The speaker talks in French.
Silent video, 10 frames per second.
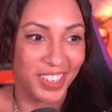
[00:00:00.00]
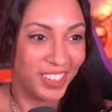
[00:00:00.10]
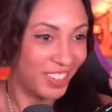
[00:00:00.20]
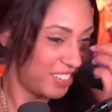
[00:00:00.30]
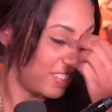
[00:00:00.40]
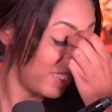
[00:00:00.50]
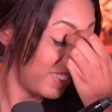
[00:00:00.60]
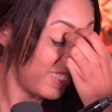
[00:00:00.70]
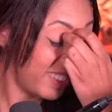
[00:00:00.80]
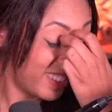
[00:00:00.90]
je suis
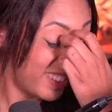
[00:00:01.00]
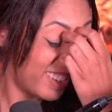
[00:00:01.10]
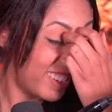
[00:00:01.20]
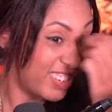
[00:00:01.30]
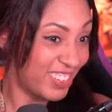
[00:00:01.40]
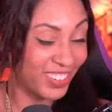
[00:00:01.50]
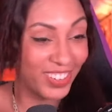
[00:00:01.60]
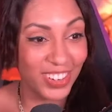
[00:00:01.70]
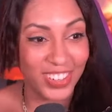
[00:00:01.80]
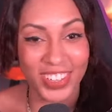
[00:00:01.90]
encore euh, je suis
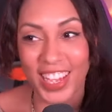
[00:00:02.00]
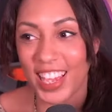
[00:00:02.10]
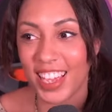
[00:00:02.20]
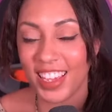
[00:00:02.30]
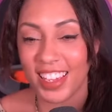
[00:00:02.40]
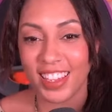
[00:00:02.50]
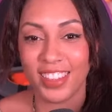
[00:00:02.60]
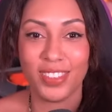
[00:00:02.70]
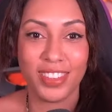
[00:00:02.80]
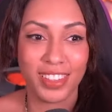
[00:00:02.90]
encore choquée
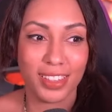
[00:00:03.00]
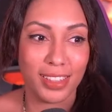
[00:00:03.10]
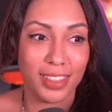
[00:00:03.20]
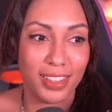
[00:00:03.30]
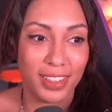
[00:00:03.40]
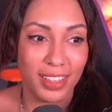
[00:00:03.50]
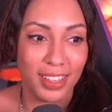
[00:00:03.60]
et toute euh,